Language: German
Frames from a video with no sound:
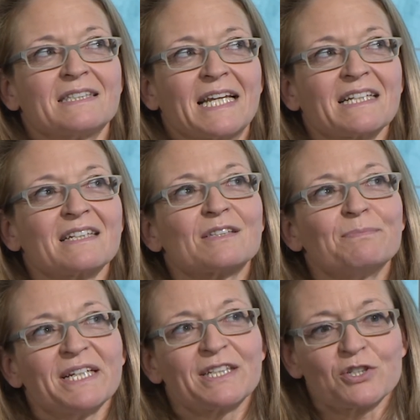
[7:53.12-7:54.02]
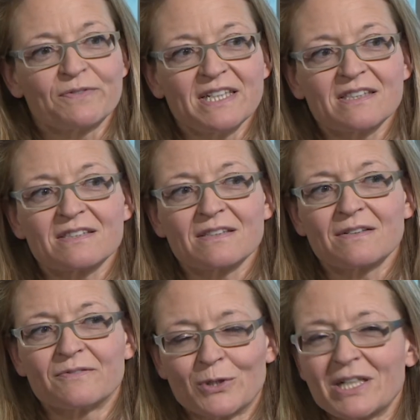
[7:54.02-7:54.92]
denke, dass wir in der Schweiz
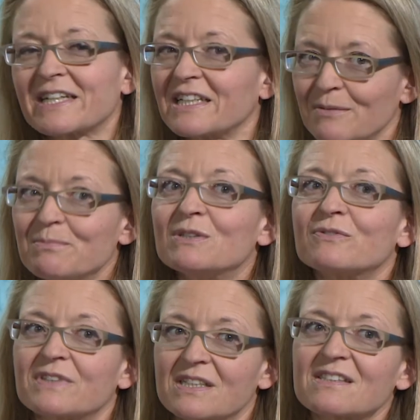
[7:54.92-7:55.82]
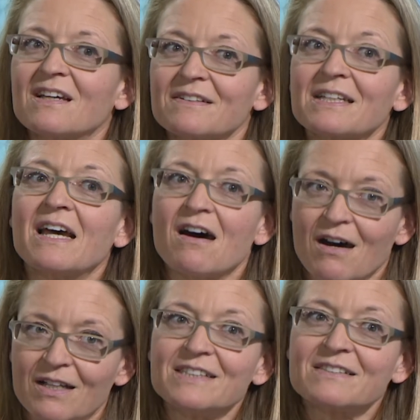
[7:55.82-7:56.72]
wirklich immer auf den
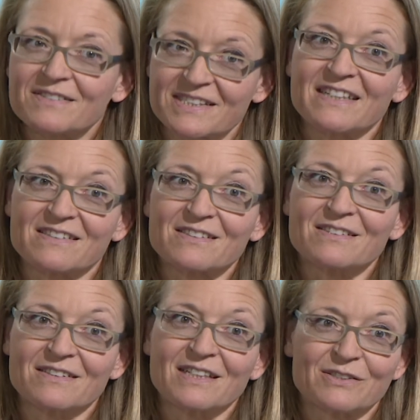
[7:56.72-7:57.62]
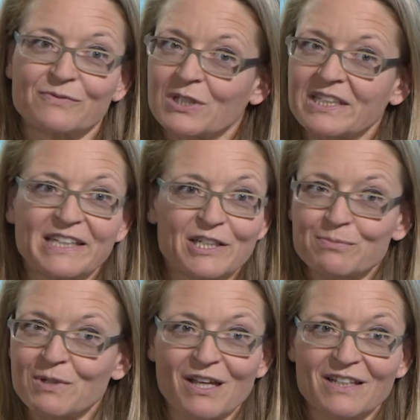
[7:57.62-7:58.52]
Zahnerhalt setzen. Also wirklich
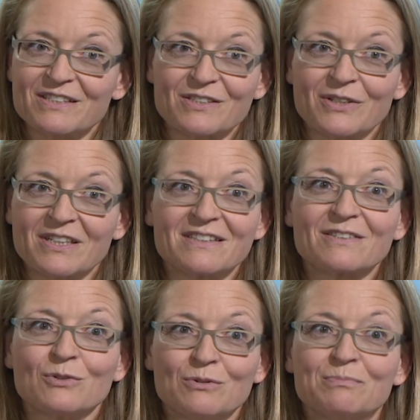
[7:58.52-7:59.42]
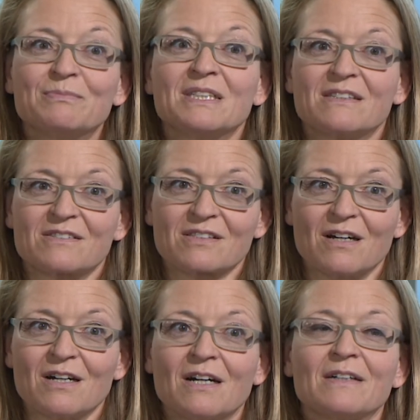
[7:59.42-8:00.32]
erstmal alles tun, um einen
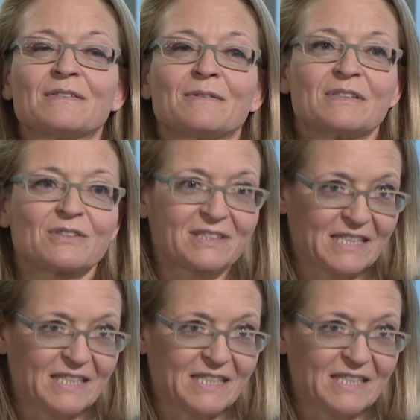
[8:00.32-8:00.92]
Zahn zu